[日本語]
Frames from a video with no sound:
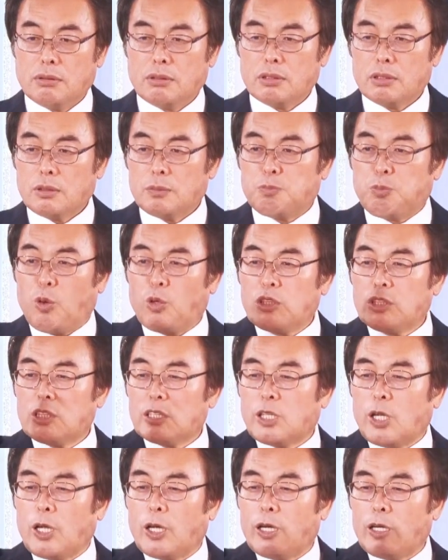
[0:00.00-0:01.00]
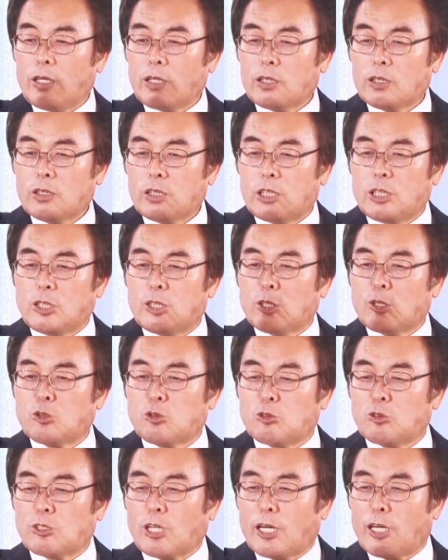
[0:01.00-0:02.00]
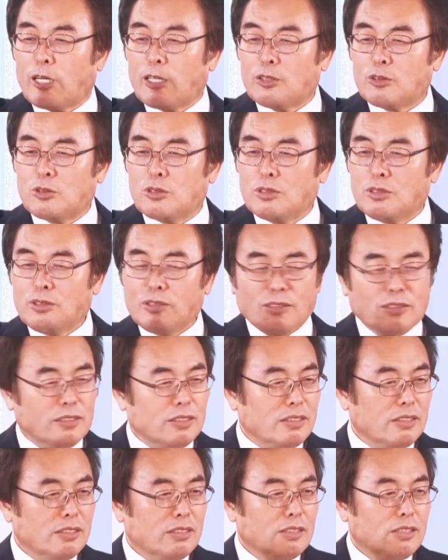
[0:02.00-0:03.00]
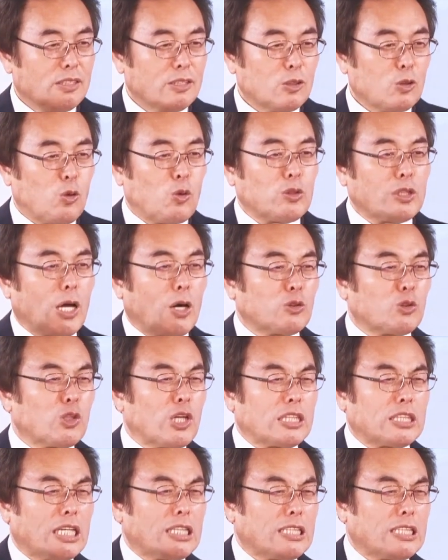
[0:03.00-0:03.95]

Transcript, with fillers: スポンジで傷つくからこんなことやってい